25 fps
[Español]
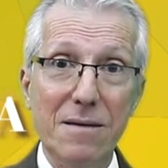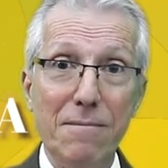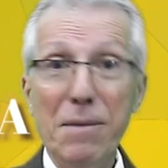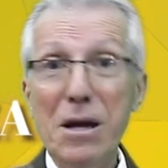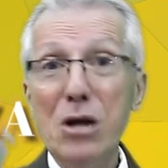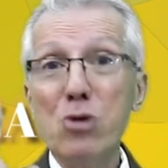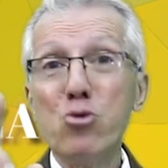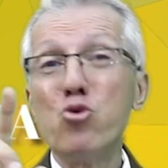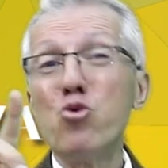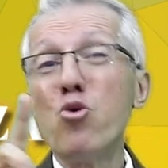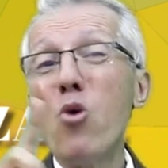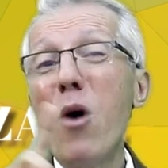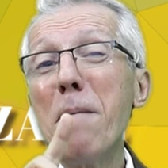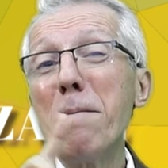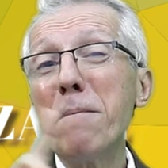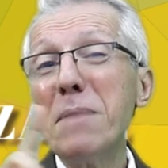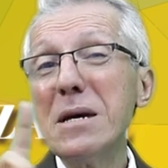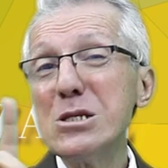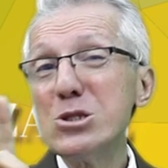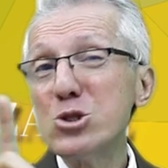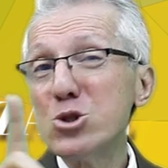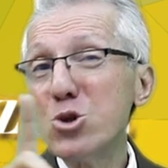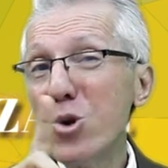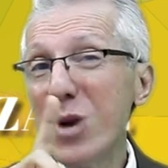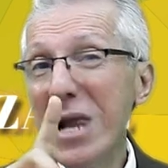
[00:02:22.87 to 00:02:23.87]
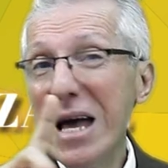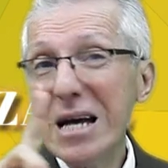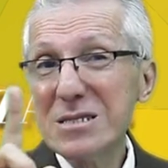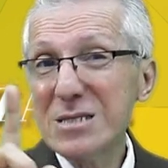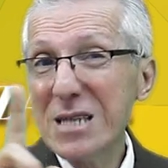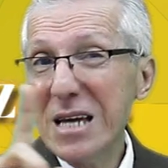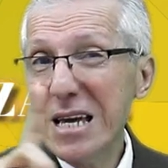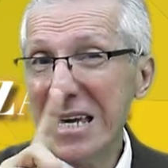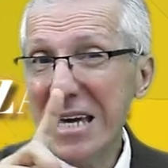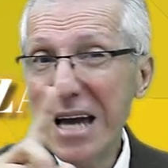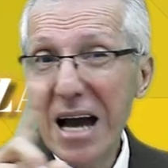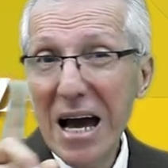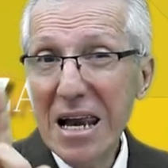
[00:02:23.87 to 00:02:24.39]
pero no han visto las
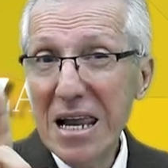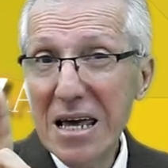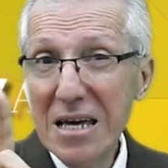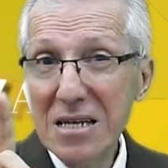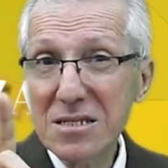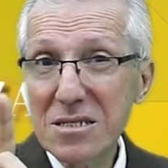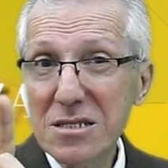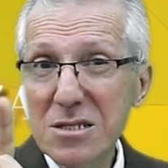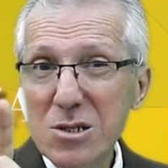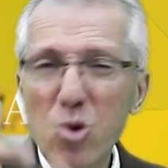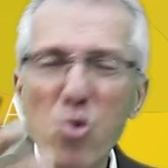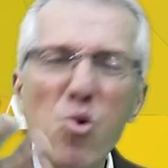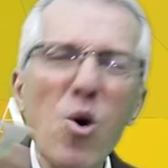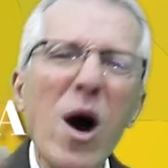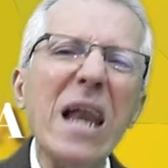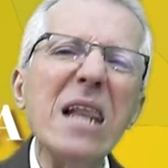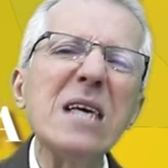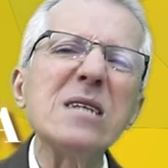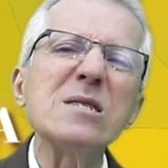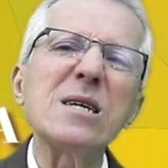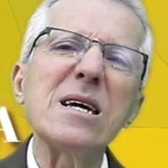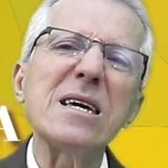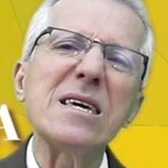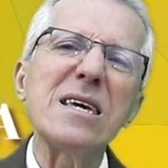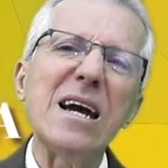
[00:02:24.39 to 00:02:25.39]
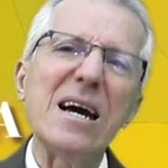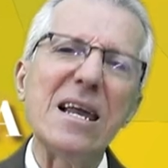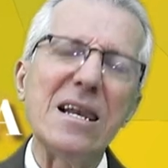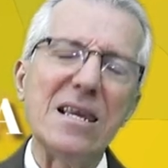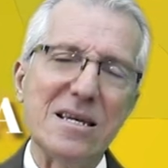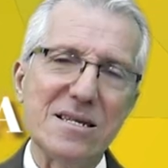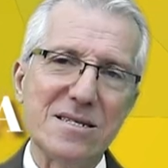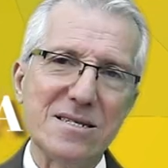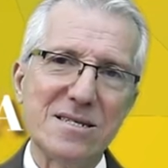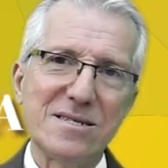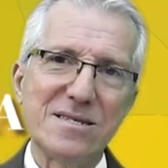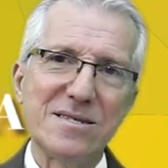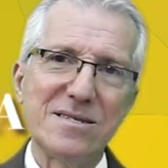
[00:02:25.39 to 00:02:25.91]
señales. ¿Cuáles
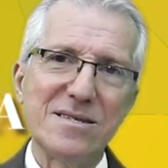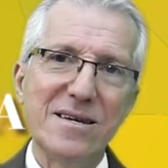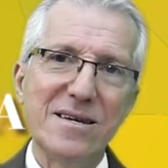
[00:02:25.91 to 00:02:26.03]
señales?